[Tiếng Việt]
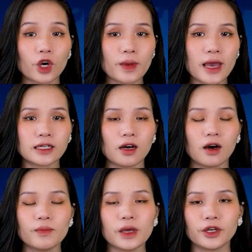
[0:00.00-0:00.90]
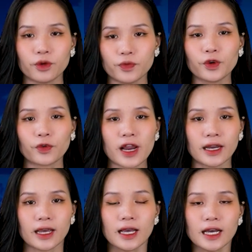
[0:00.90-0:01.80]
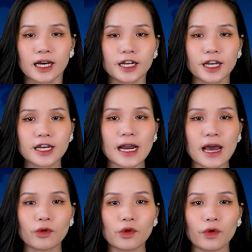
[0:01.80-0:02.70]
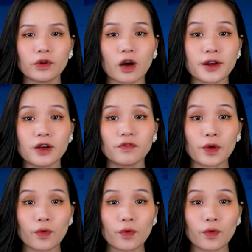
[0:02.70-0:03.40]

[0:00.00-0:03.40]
Kobian ở miền đông Ukraine. Anh ấy đã đào ngũ khỏi đơn vị